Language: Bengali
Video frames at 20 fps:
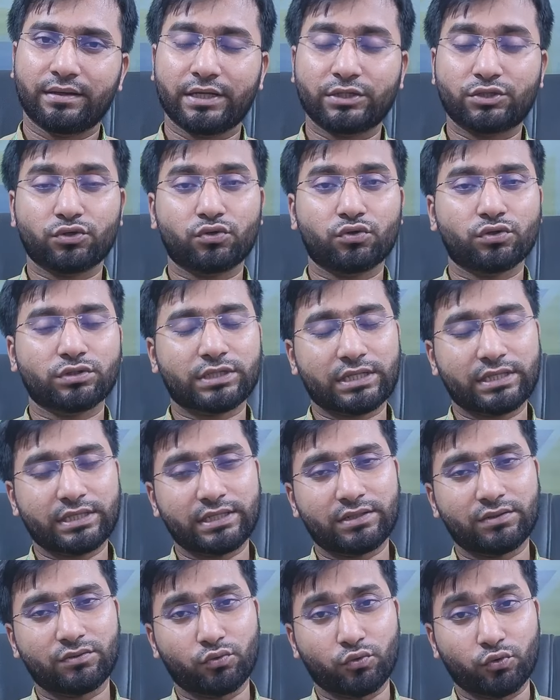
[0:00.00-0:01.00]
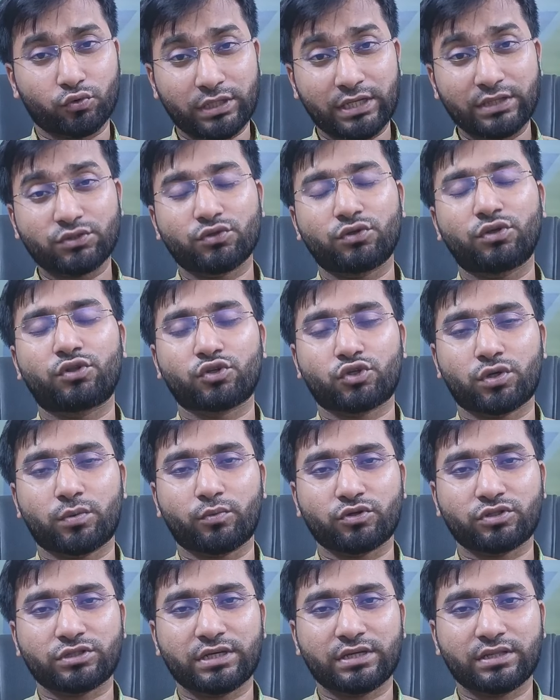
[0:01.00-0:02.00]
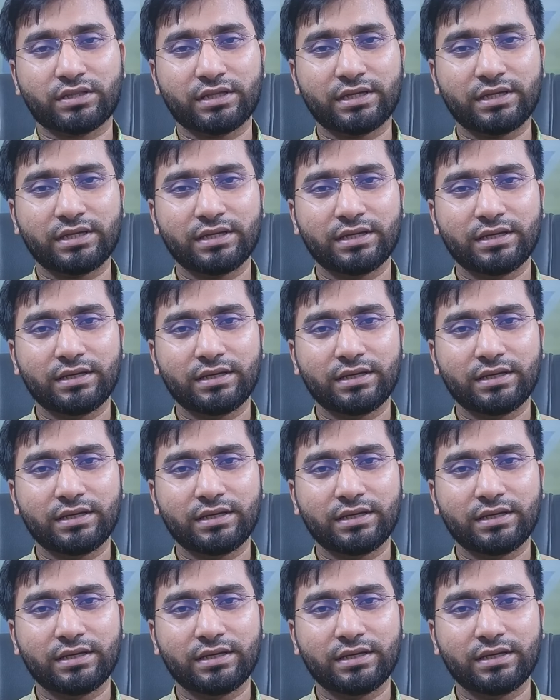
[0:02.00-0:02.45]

এজন্য যাদের উত্থানজনিত সমস্যা আছে